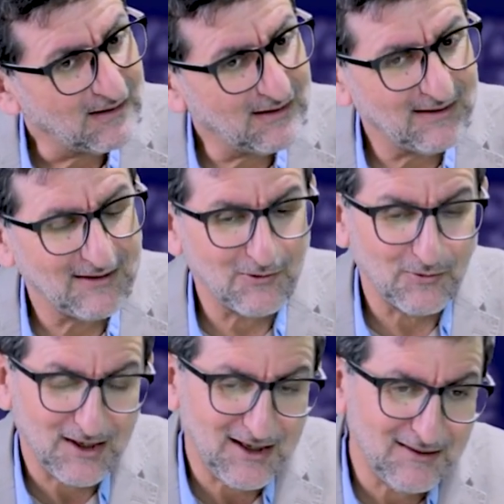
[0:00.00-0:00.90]
آه،
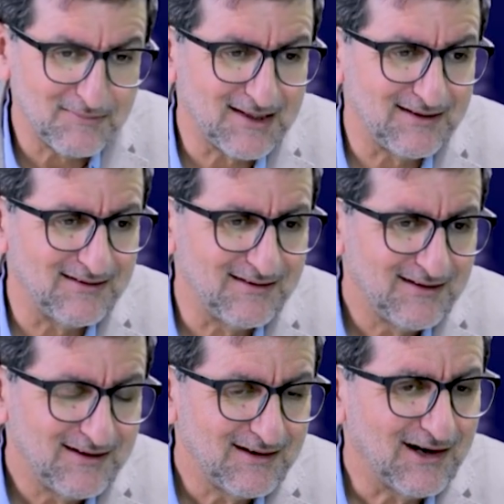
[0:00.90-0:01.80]
وعلما
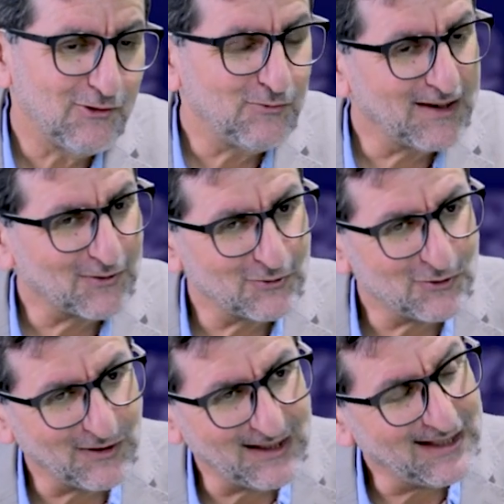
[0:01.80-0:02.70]
أو
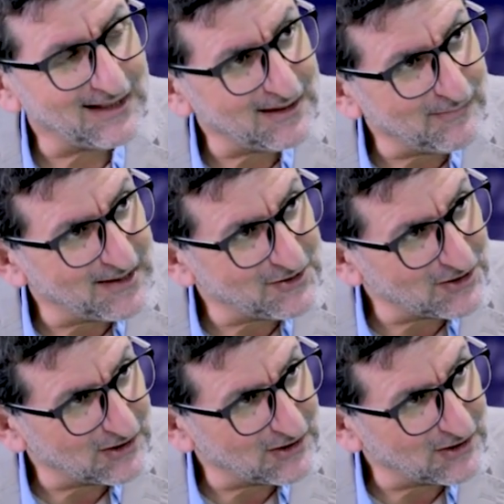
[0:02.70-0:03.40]
بالرجوع إلى ديباجة